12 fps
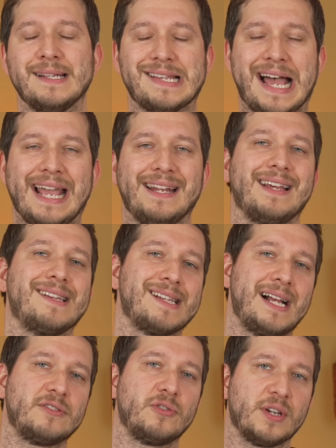Zeit. Das ist
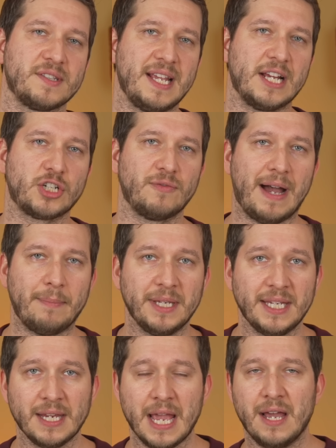also noch sehr
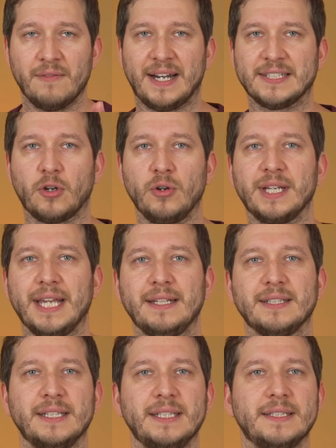schwammig. Was
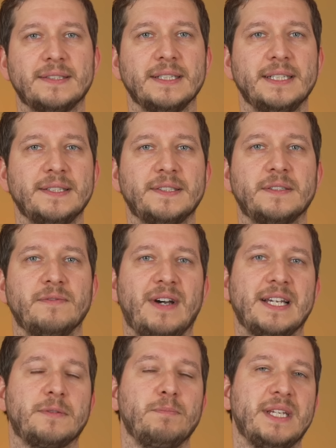konkreter ist, ist,
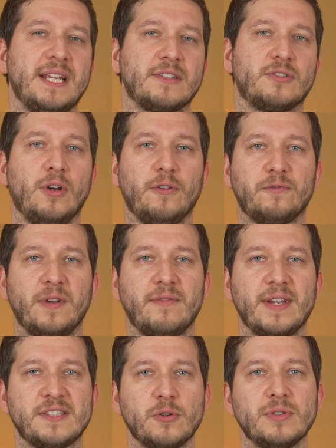was mit der
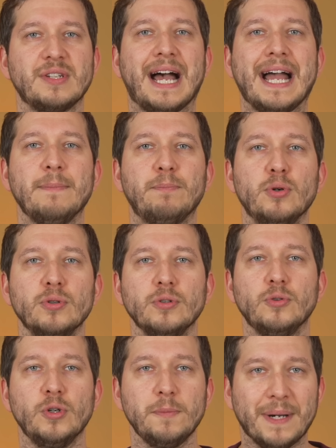Softwareversion
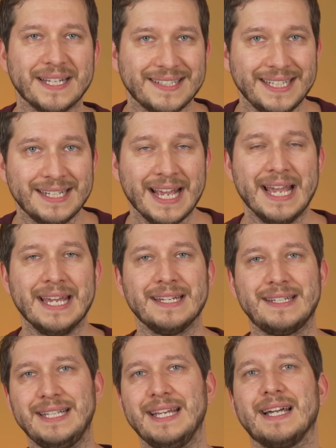3.0 passiert
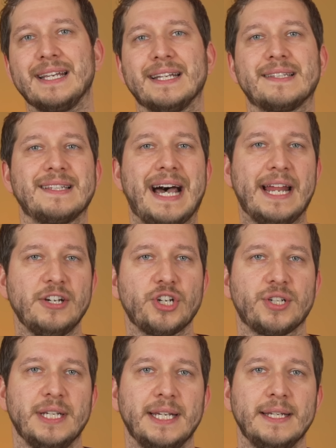die ja jetzt
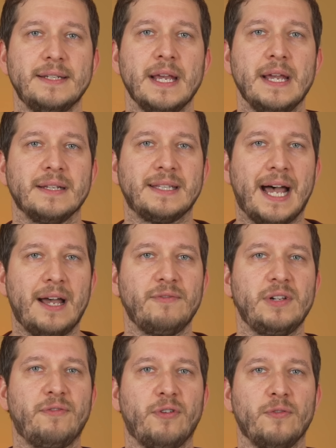ansteht, da
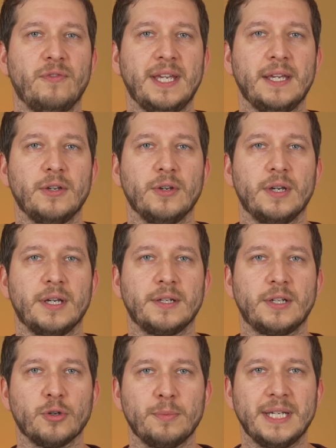will VW äh,
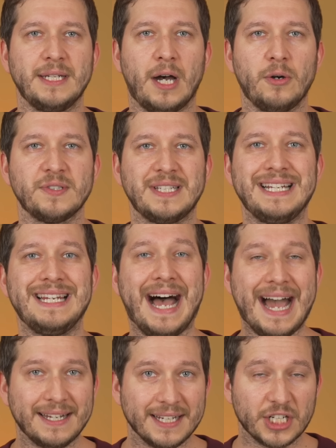darüber hinaus die
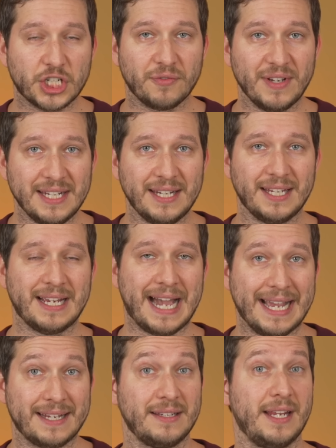
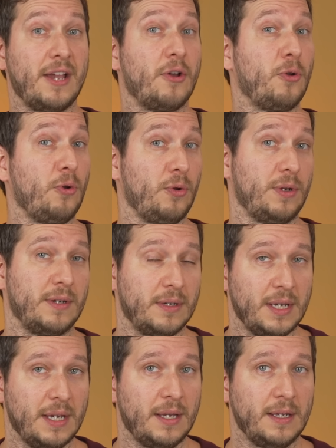Ladegeschwindigkeiten erhöhen.
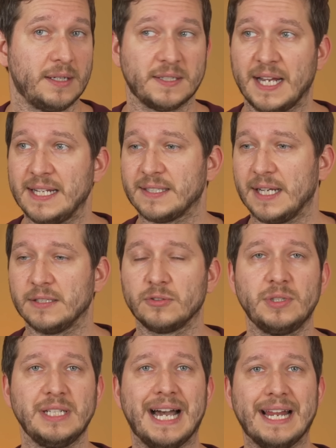Das heißt
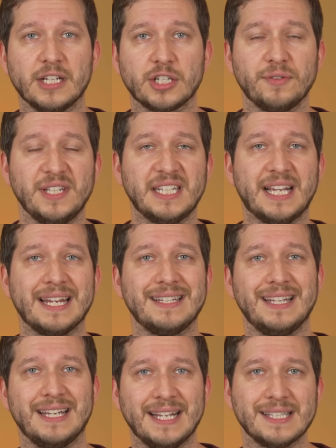also, die Ladegeschwindigkeiten,
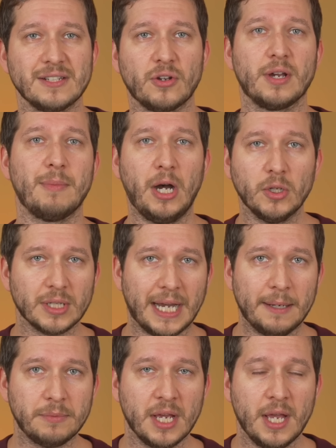die ihr jetzt in eurem Auto
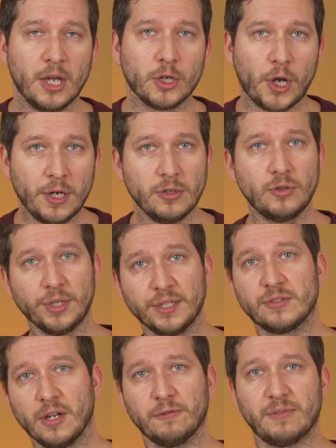habt, könnten durch
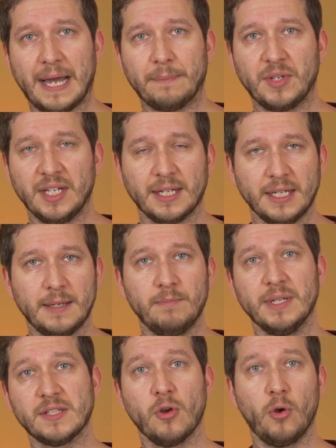ein Software-Update dann
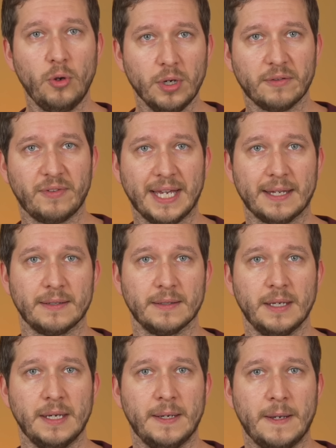eben jetzt höher werden.
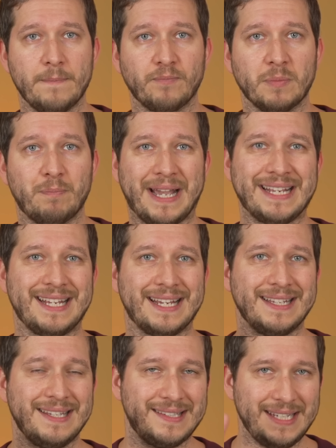Bei
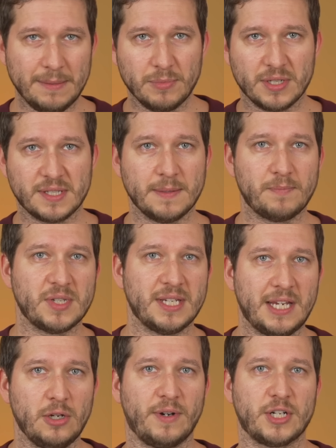der 77
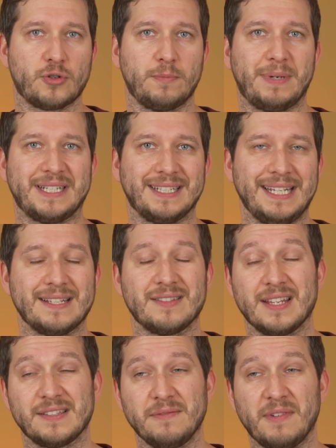Kilowattstunden Batterie, also
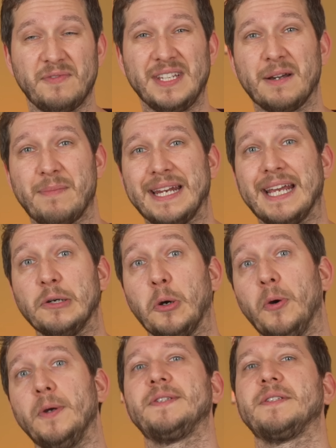da sind wir wieder bei der
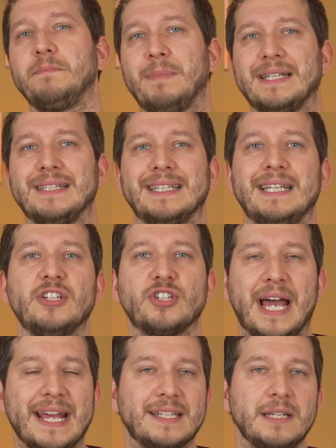größten Batterie,
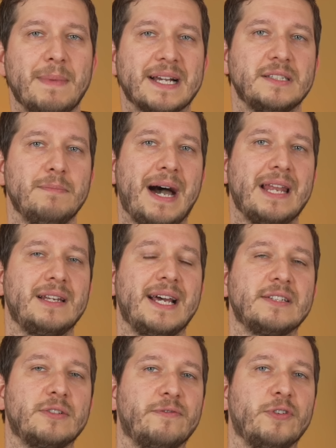steigt die maximale
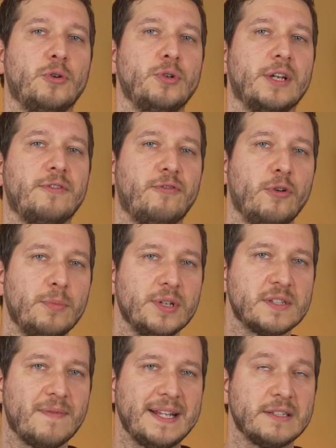Leistung von
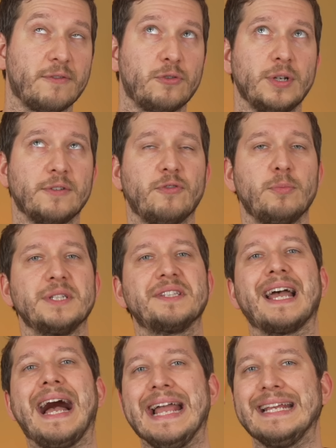125 auf
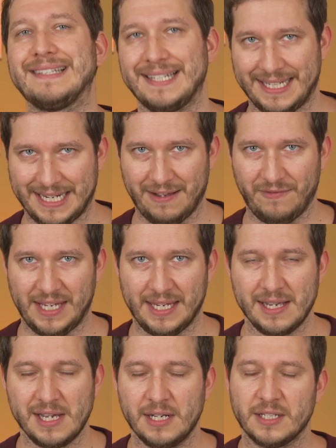135 kW.
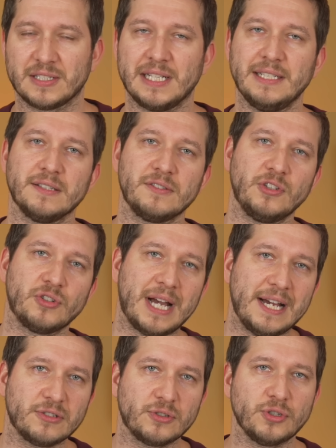Das klingt jetzt nicht
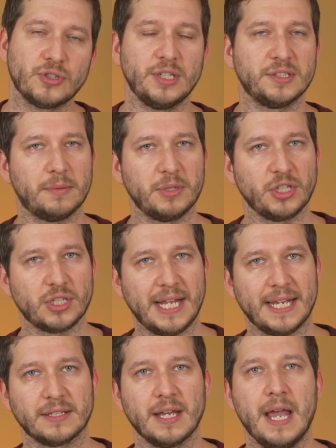drastisch, ist aber nicht
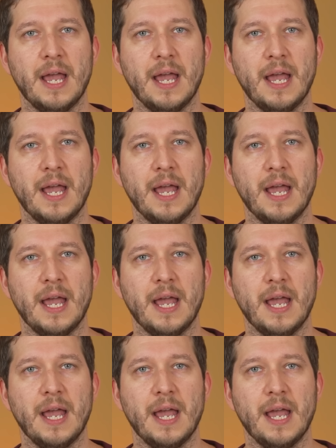schlecht.